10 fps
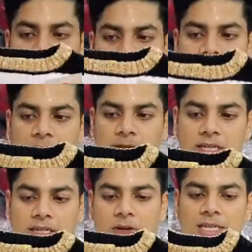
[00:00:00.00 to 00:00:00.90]
भी वैरायटी में
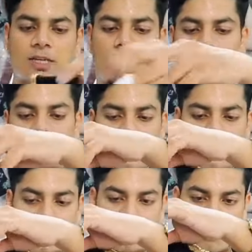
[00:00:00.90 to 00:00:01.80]
चले जाओ ऐसी हॉट
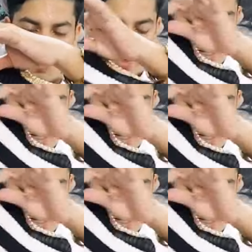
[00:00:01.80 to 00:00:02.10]
सेलिंग आइटम आपको